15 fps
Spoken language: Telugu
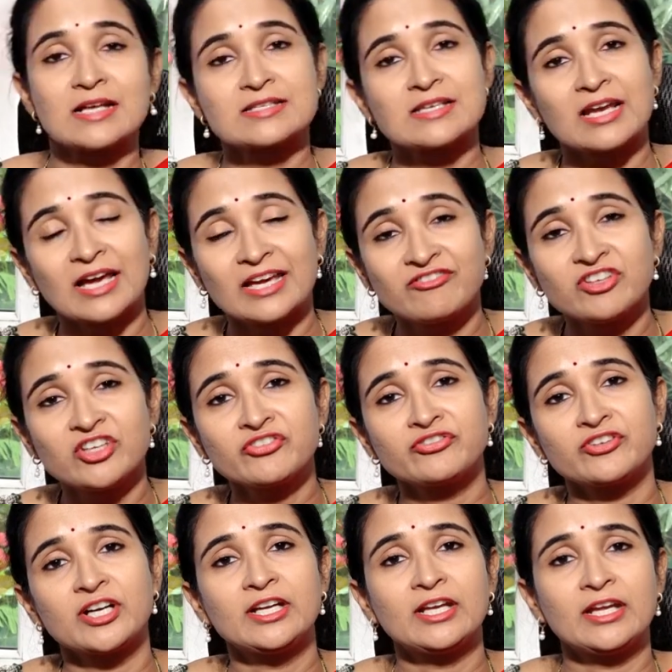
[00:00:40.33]
అసలు
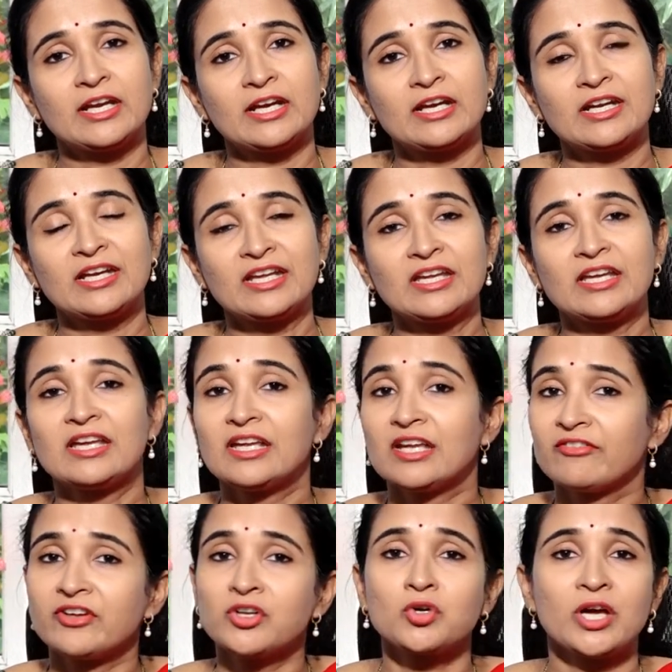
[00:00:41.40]
ఐవీఎఫ్ అంటే ఏంటి
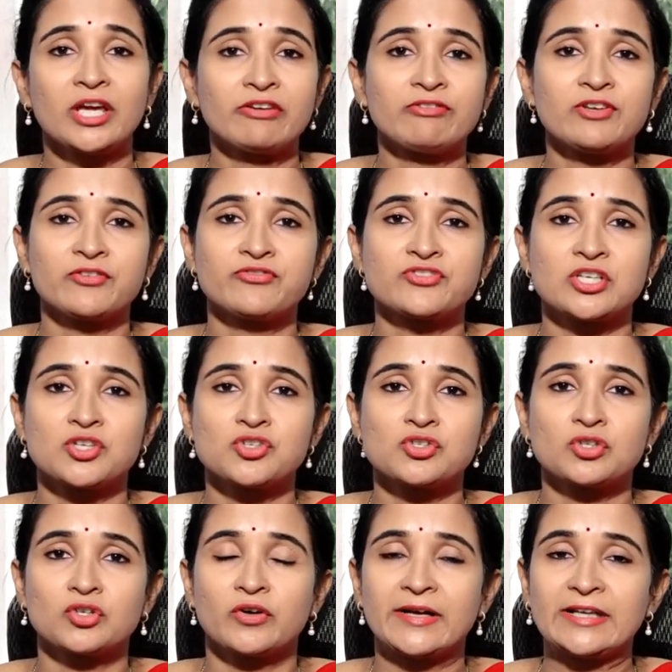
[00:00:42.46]
ఎవరు ఐవీఎఫ్
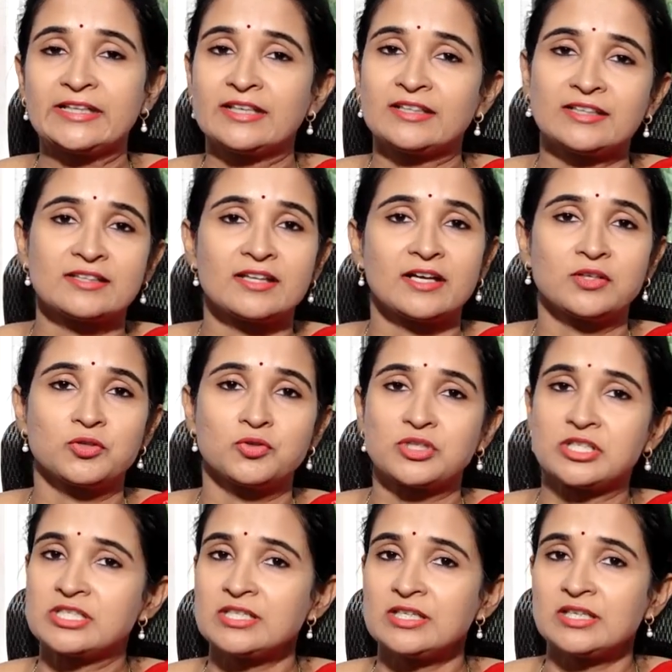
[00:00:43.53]
చేయించుకోవాలి అనే దాని
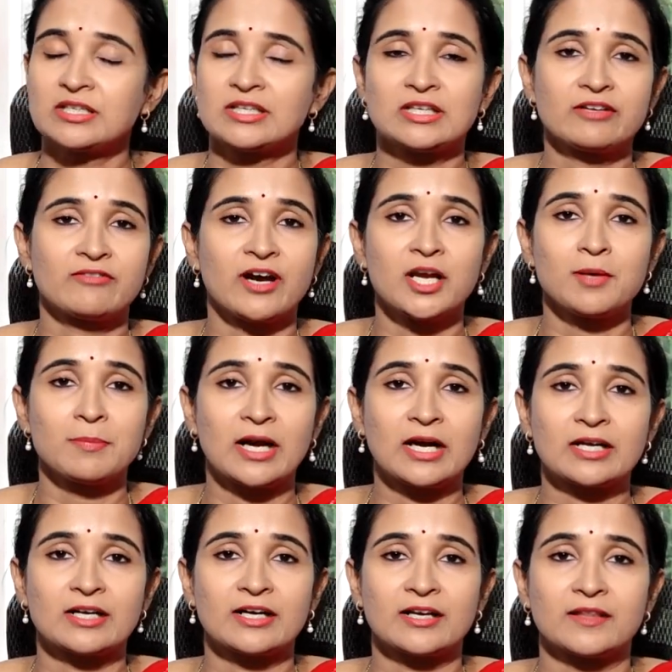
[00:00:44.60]
గురించి ఇవాళ
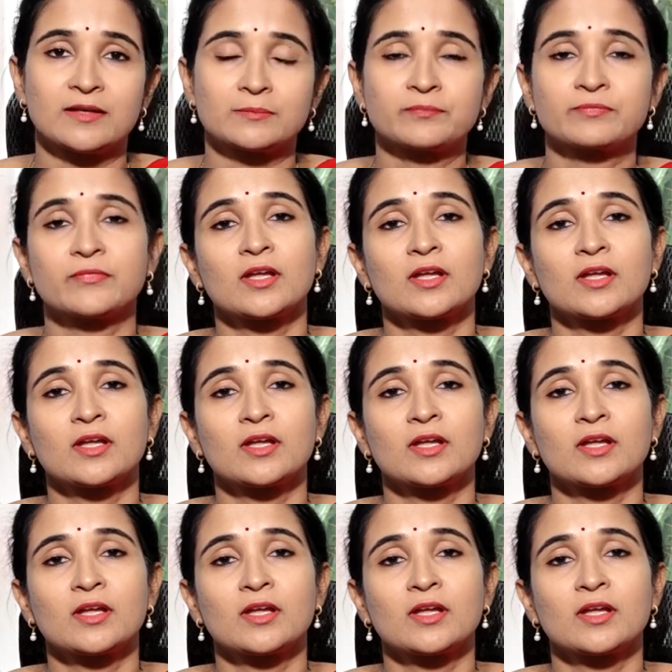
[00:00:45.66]
మాట్లాడదాం